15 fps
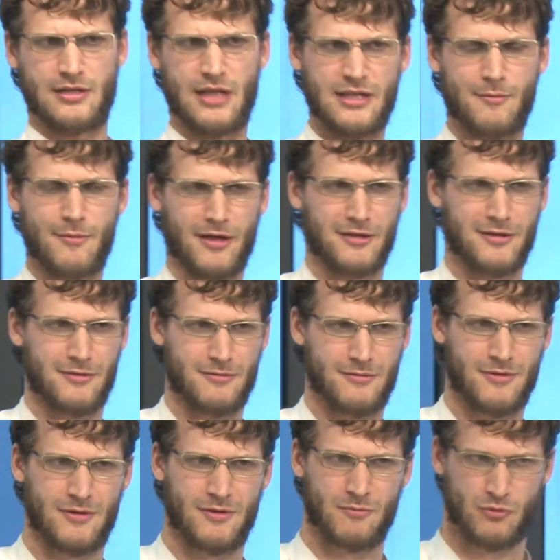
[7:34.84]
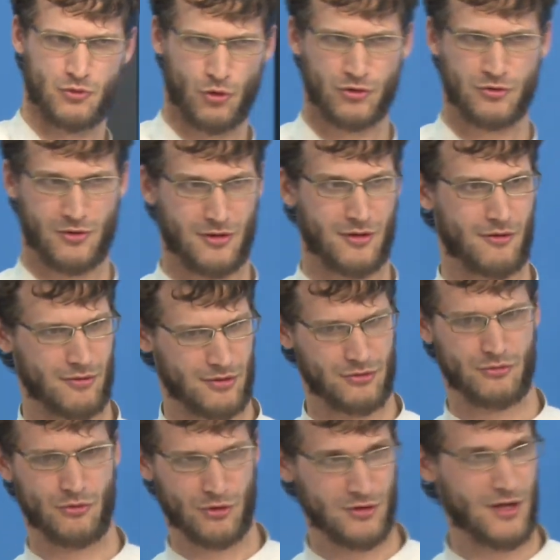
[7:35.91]
ne demek? George evet,
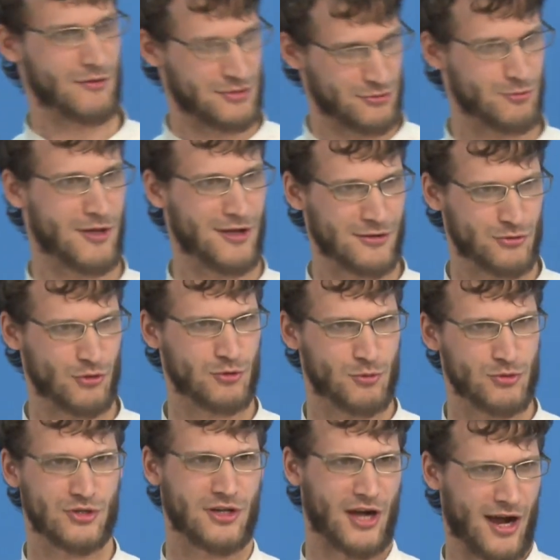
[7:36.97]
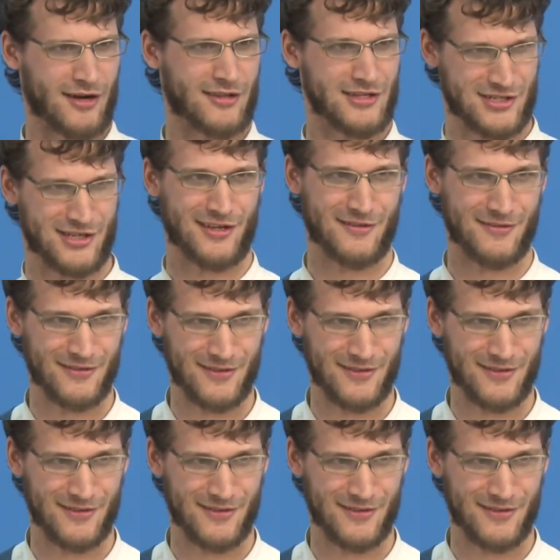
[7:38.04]
George evet Zübeyir George Bush'un kardeşi.